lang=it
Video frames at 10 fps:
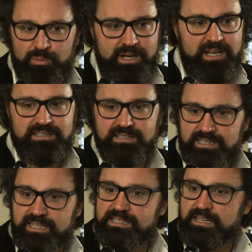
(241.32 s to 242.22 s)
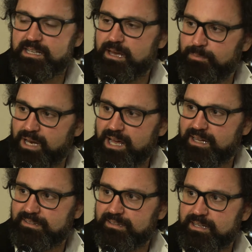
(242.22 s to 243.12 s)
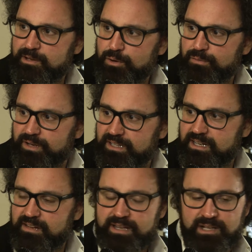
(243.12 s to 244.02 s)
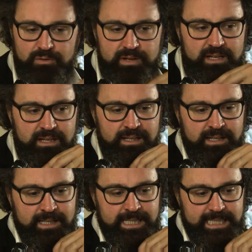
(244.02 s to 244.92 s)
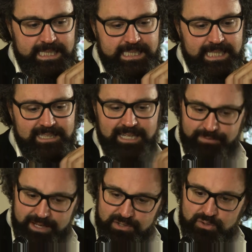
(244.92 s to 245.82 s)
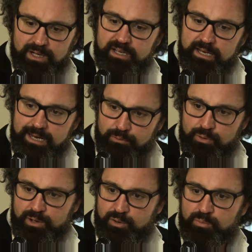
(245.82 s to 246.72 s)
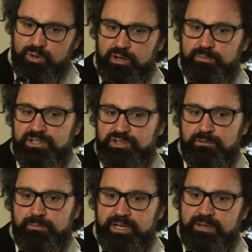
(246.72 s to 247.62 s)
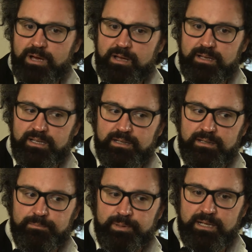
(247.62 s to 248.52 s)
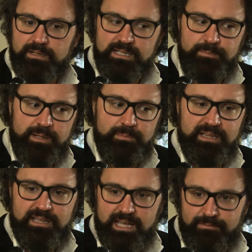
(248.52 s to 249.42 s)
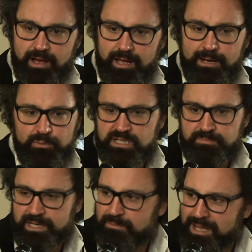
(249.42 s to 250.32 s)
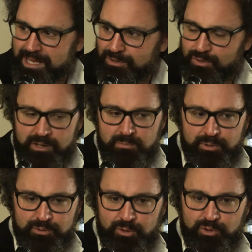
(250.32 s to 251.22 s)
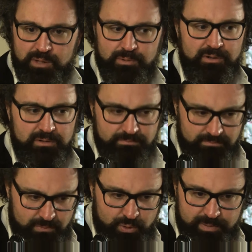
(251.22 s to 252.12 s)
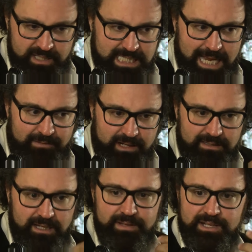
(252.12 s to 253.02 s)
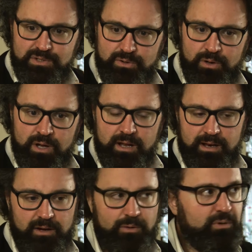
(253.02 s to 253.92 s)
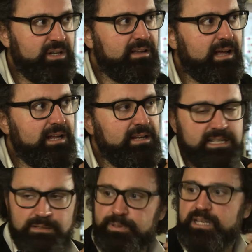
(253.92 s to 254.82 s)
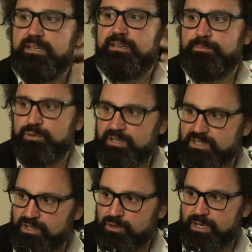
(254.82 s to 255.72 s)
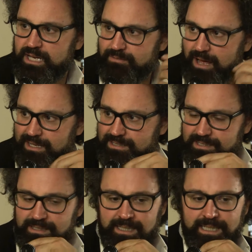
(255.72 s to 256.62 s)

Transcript: per l'assistenza degli ammalati, degli orfani, delle vedove. E attraverso anche il lavoro in comune, come dicevo prima, eh, per, si permetteva, era un esperimento, era un prototipo, no? lui pensava che attraverso la comunità gli spiriti potessero elevarsi